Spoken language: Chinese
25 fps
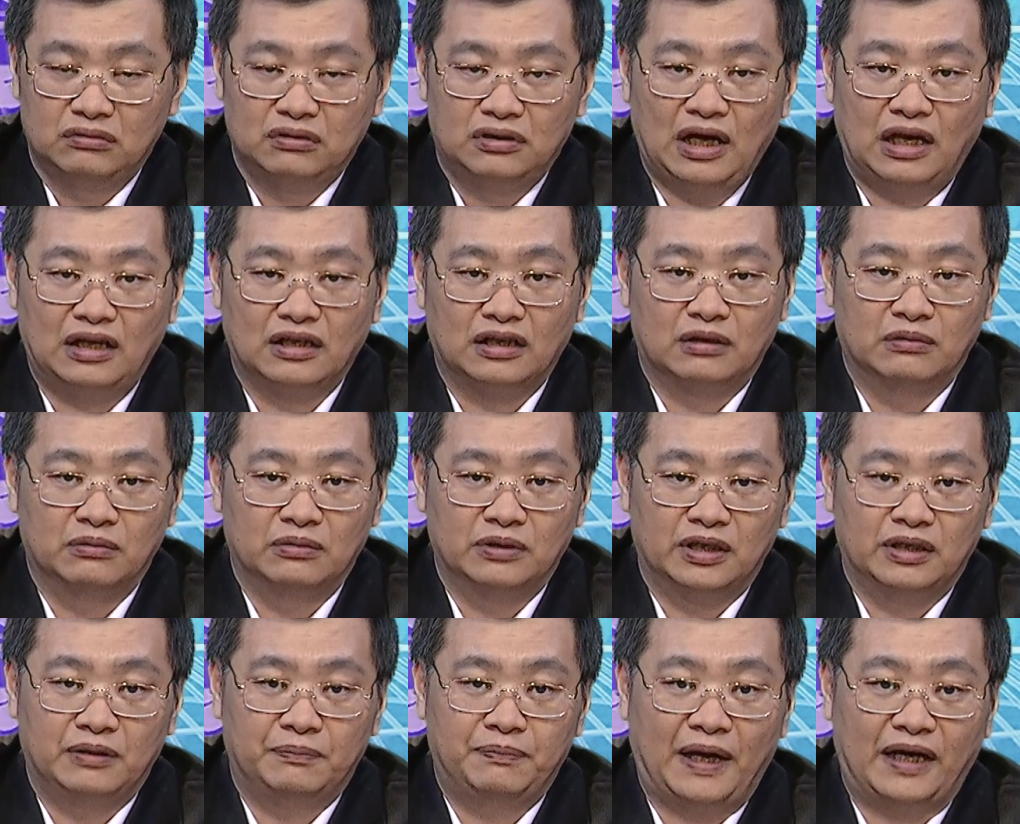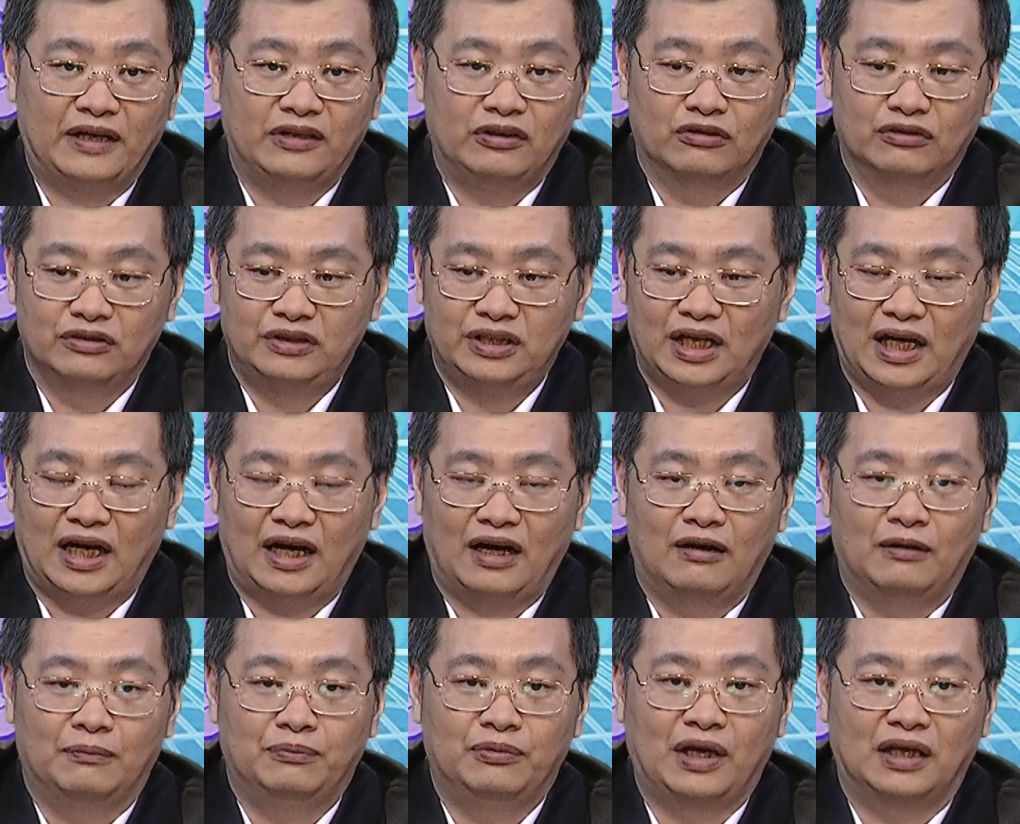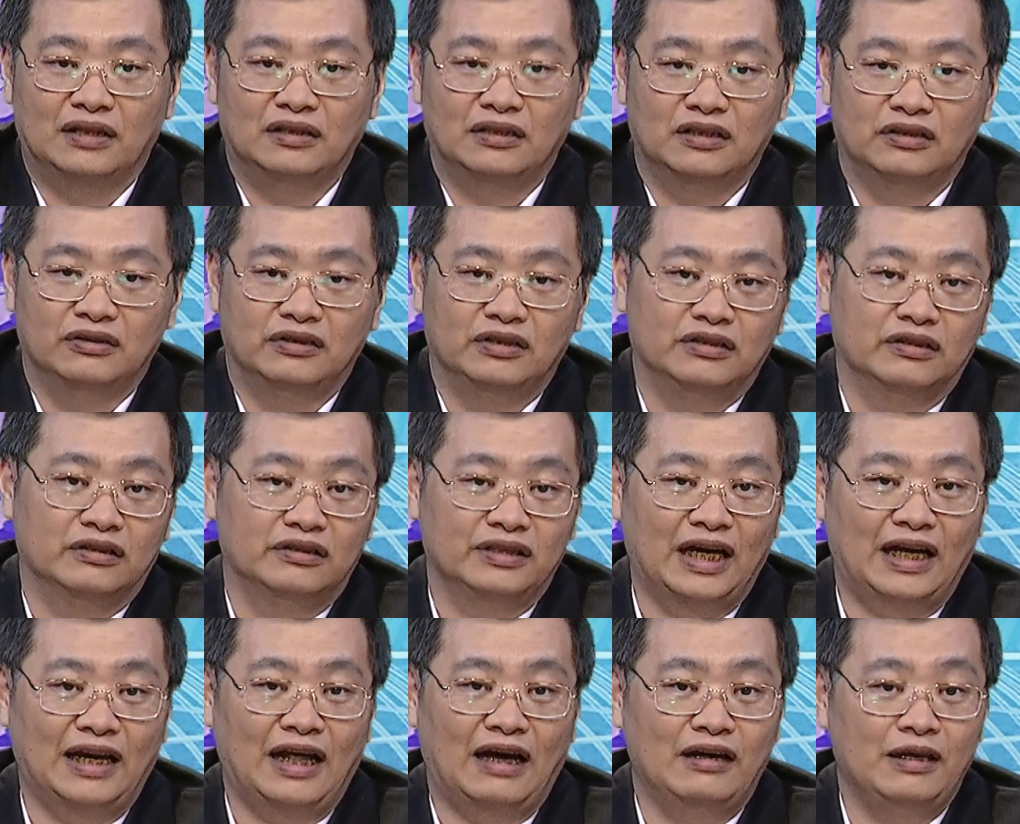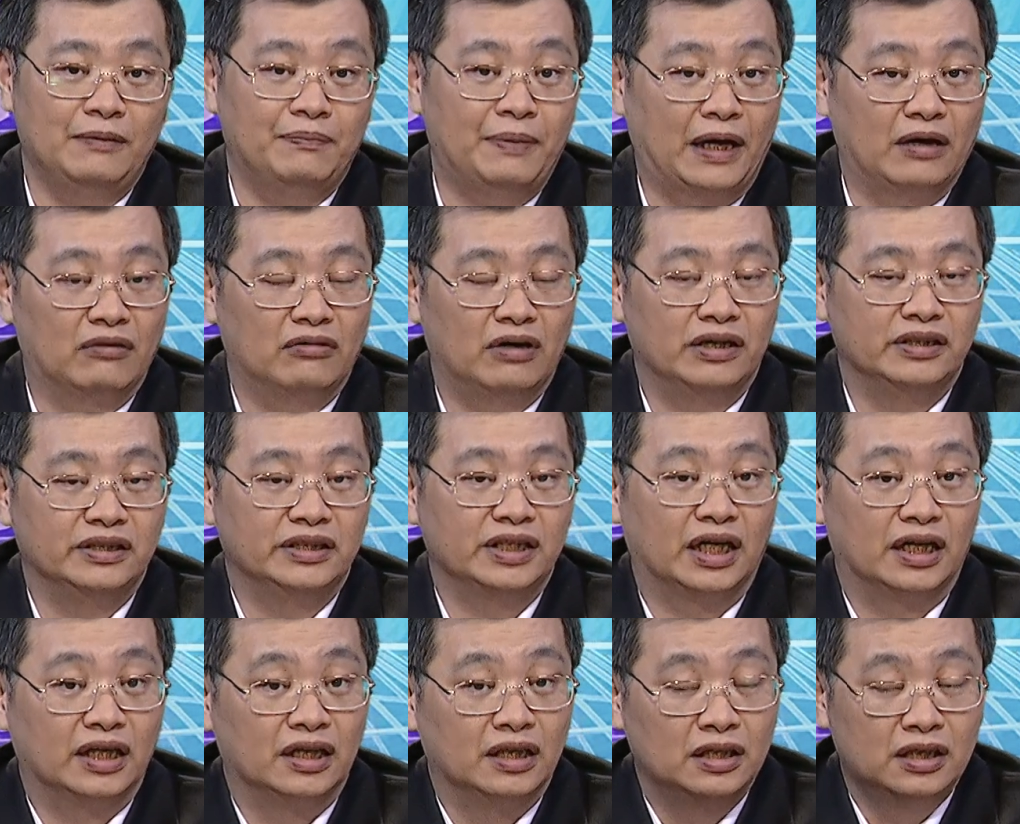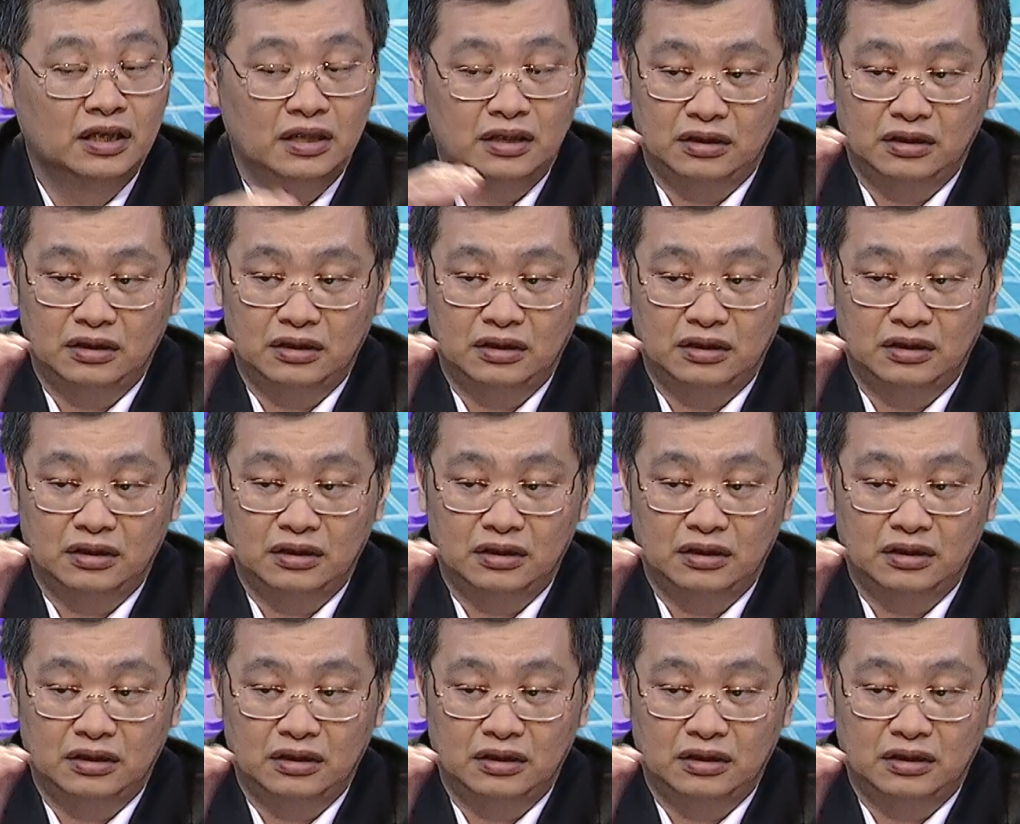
看可不可以把油价布兰特原油压到一百块以下。